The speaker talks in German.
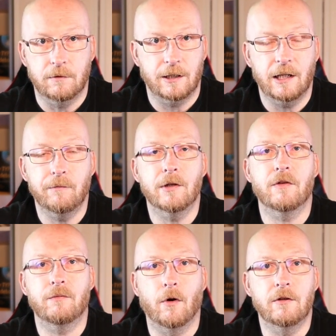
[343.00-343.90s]
Dann geht weder
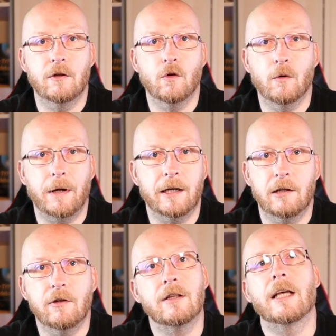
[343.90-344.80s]
das Frontend noch
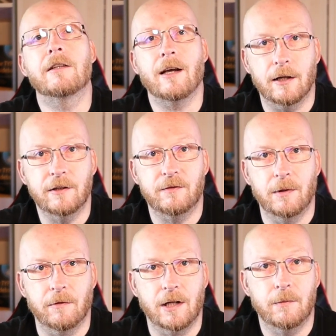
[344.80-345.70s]
Backend, dann geht gar nichts
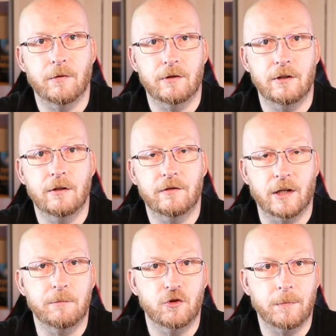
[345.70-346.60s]
mehr, weil einfach die
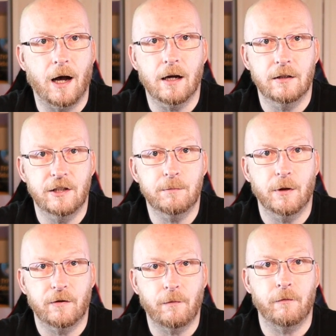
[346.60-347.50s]
Skriptsprache nicht mehr
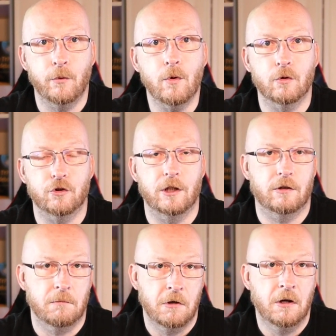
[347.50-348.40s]
zur Verfügung
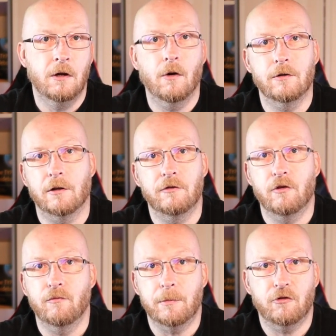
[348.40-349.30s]
steht. Und dann ist
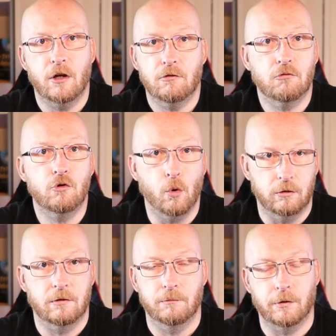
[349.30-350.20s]
die Website
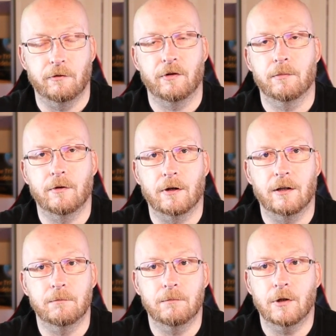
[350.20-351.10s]
tot im Prinzip. Da
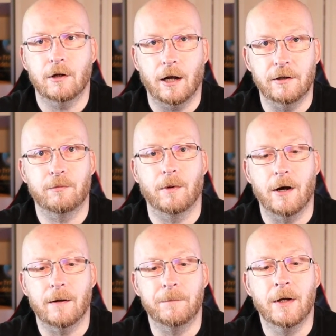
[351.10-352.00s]
kann man gar nichts mehr
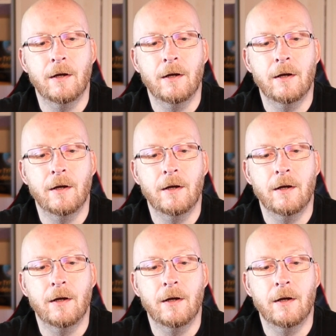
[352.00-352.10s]
machen.